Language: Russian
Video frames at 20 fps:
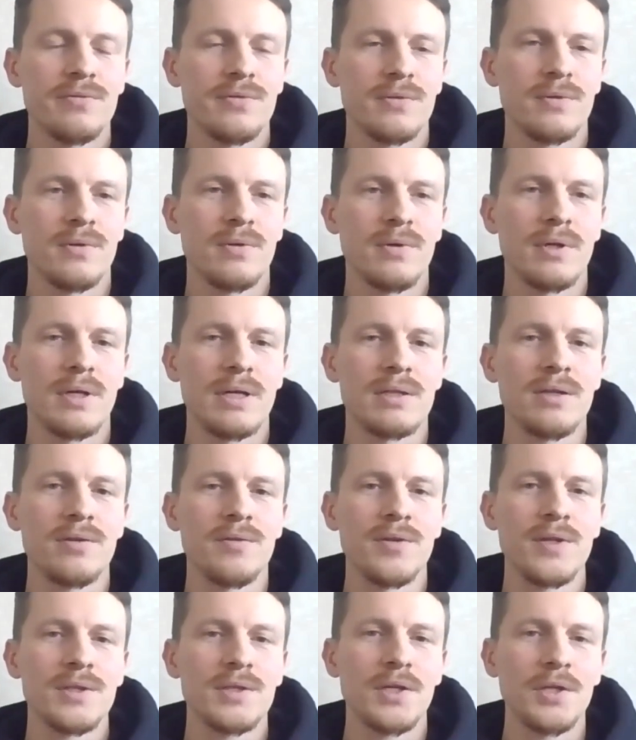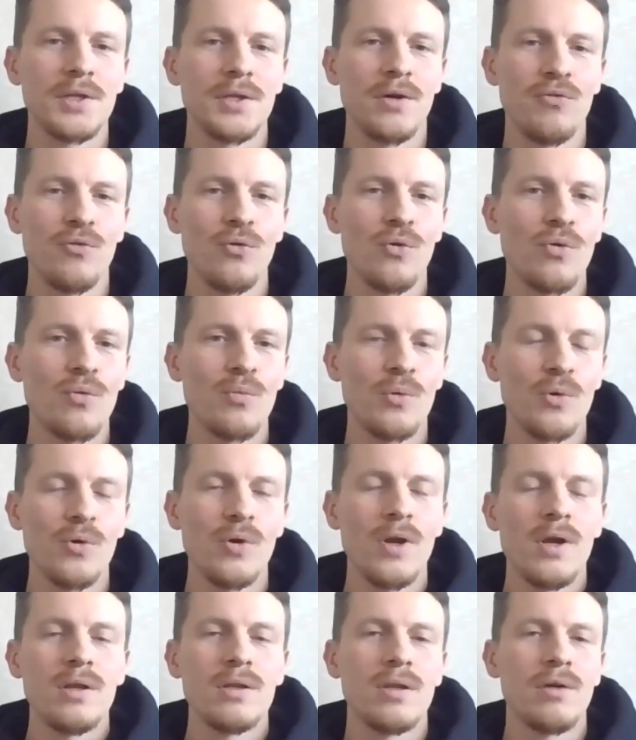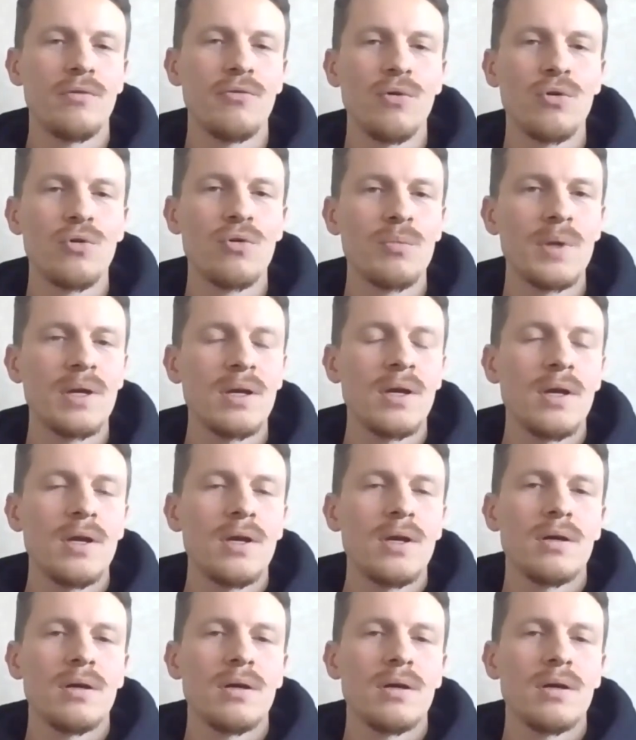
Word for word: э, к этой ветке на форуму, на форуме,